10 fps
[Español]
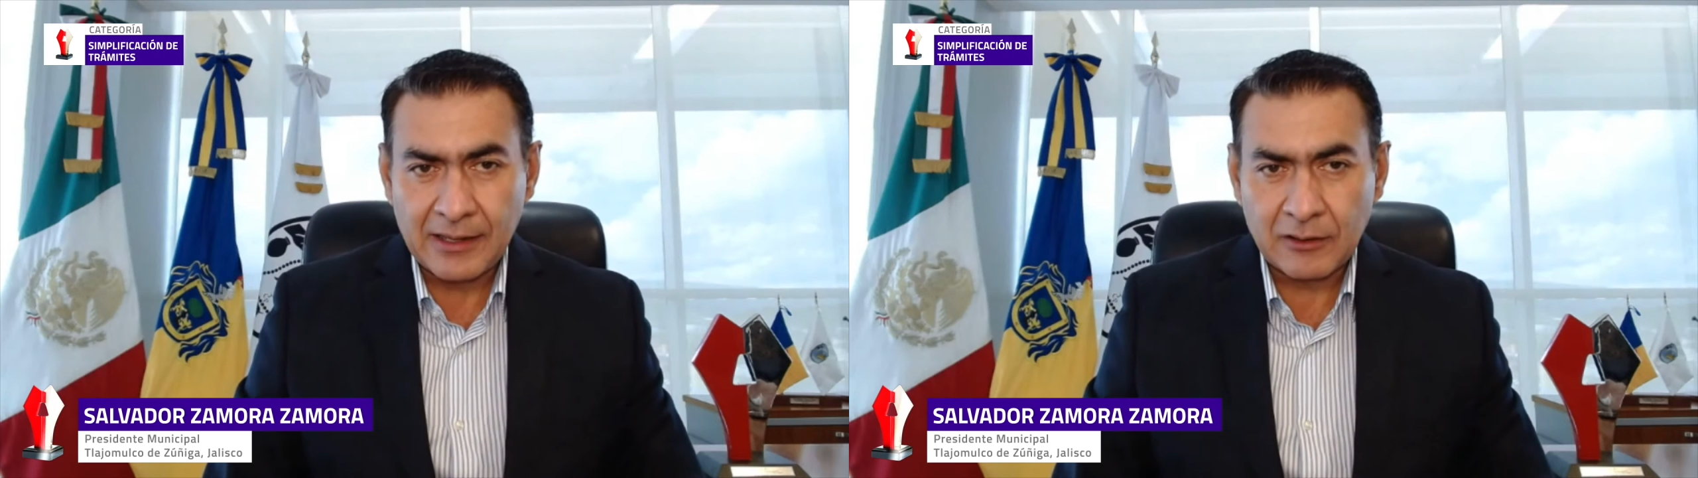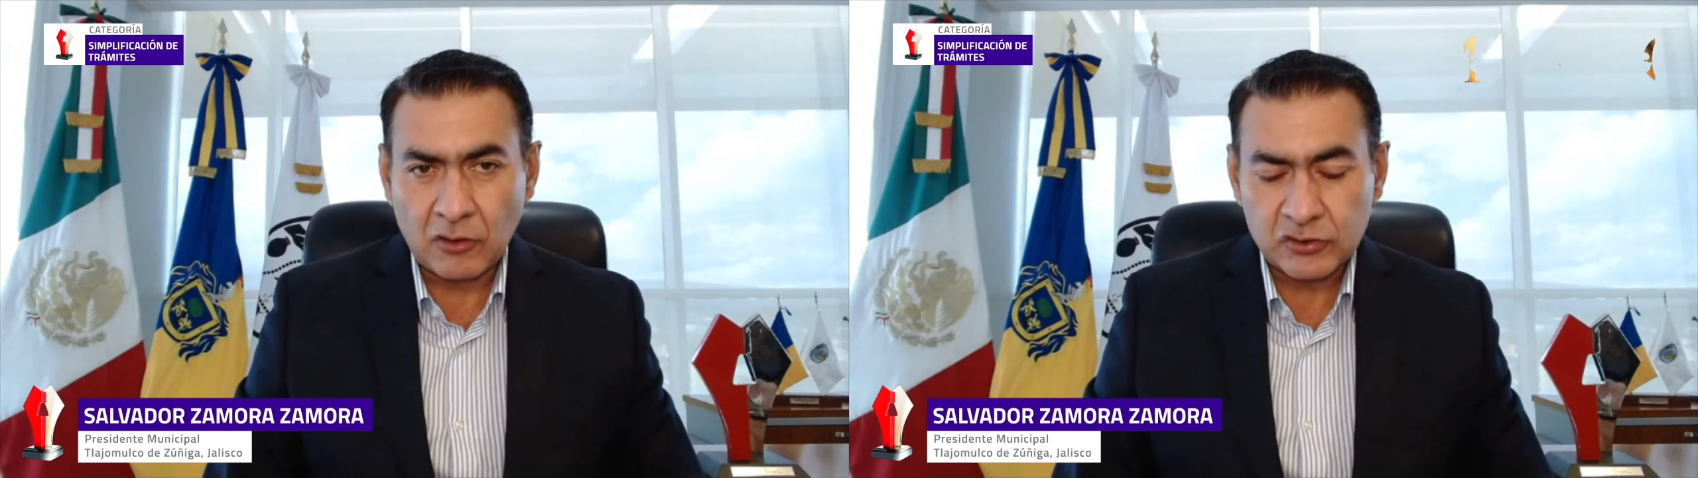
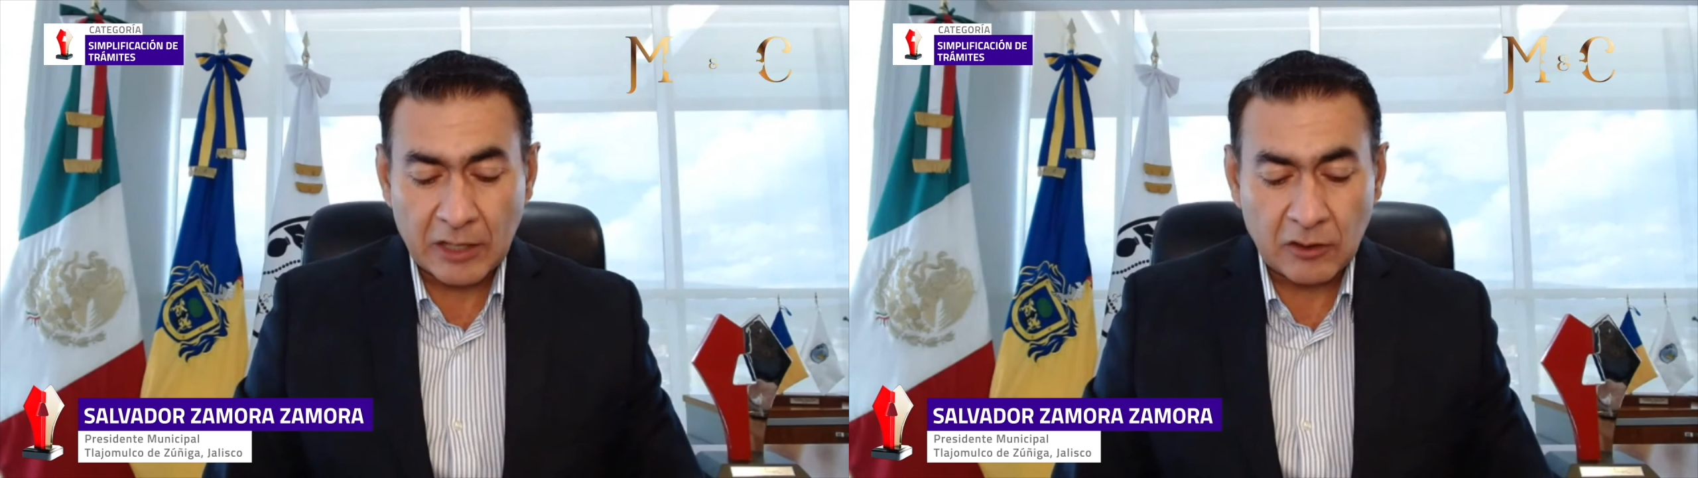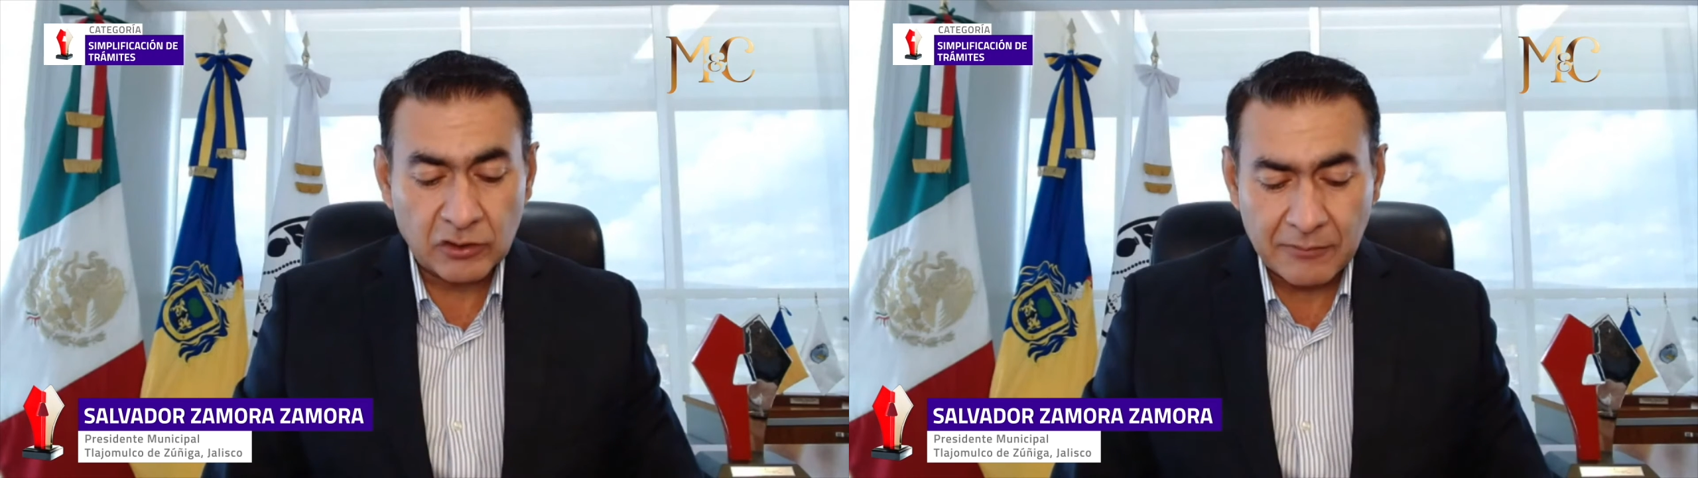con los
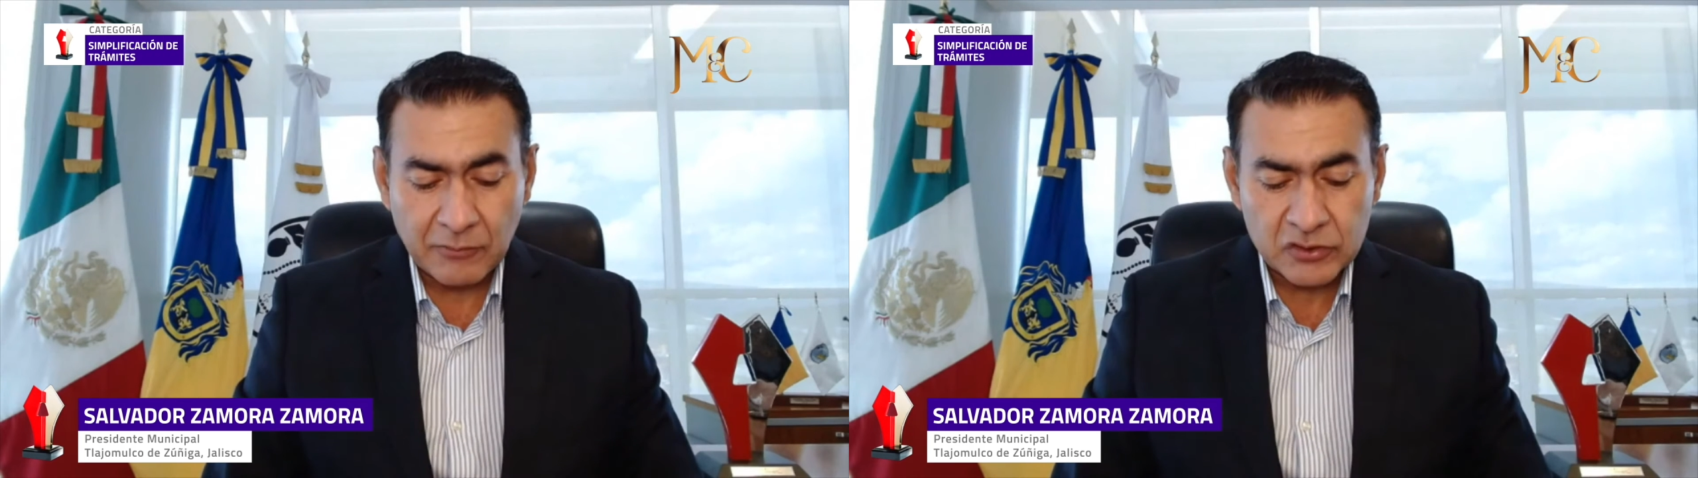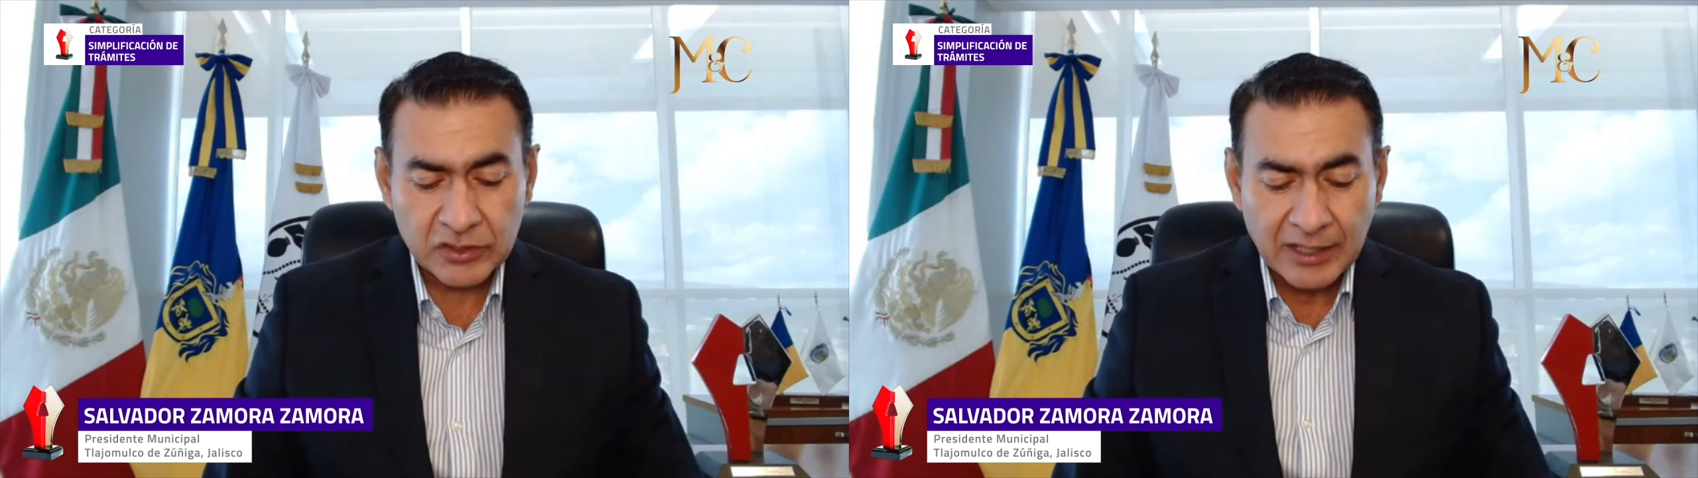que
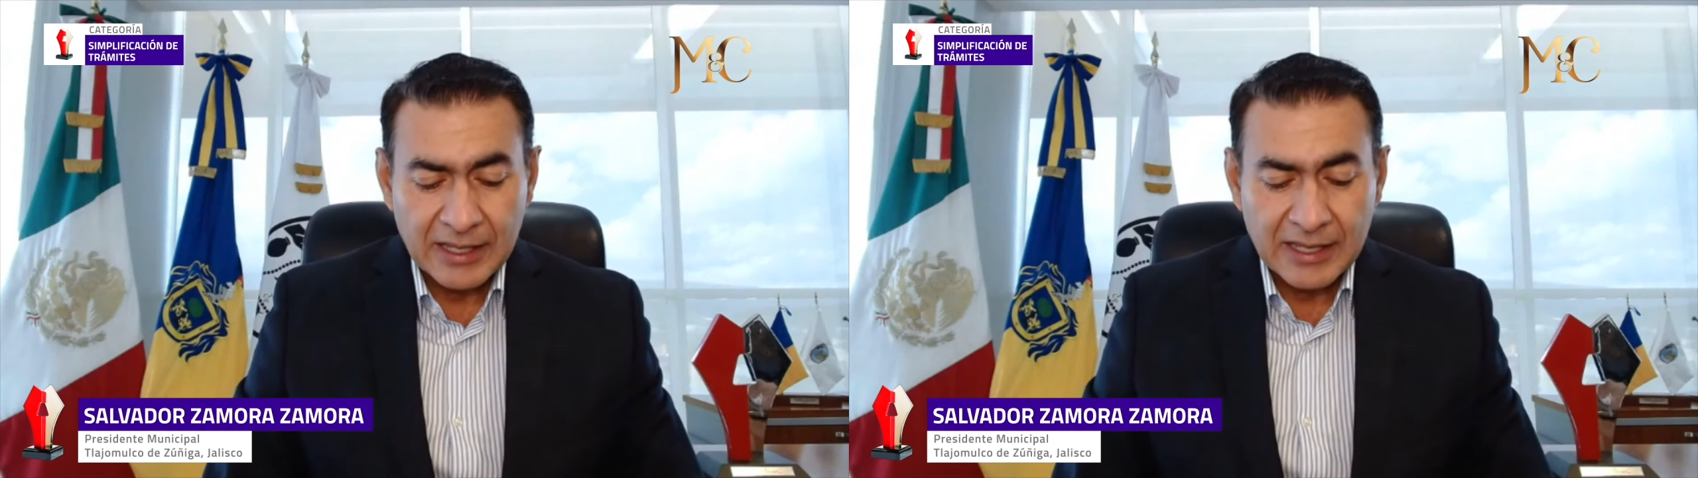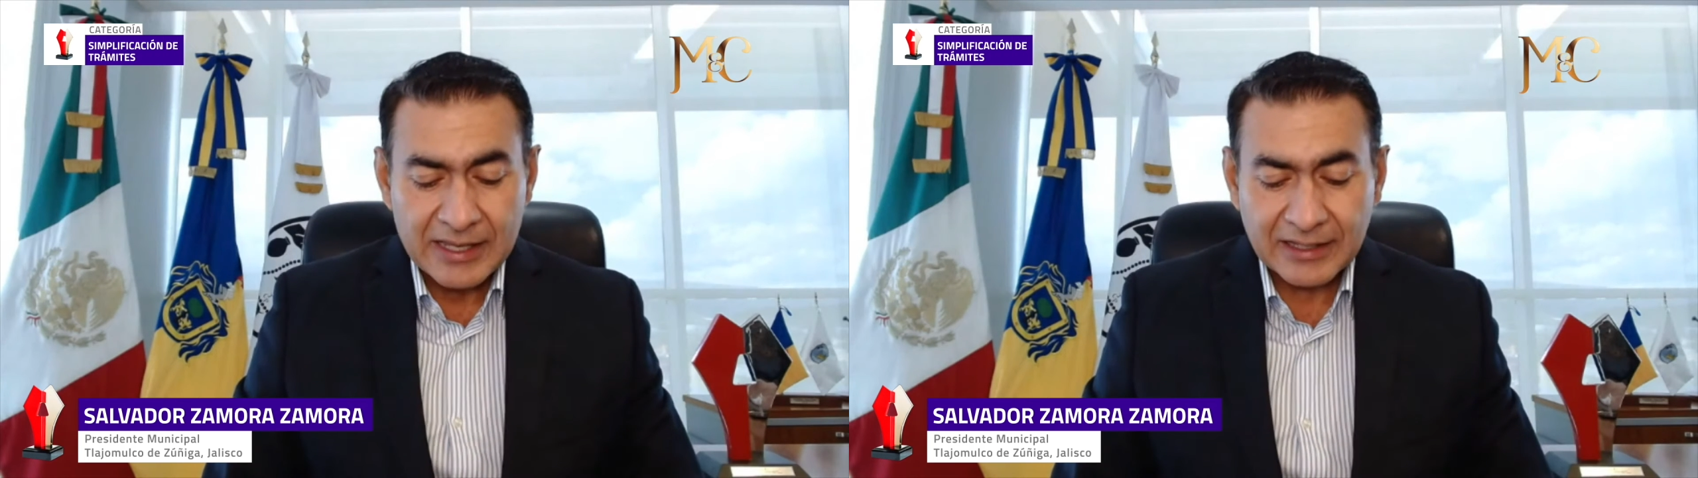contamos. Y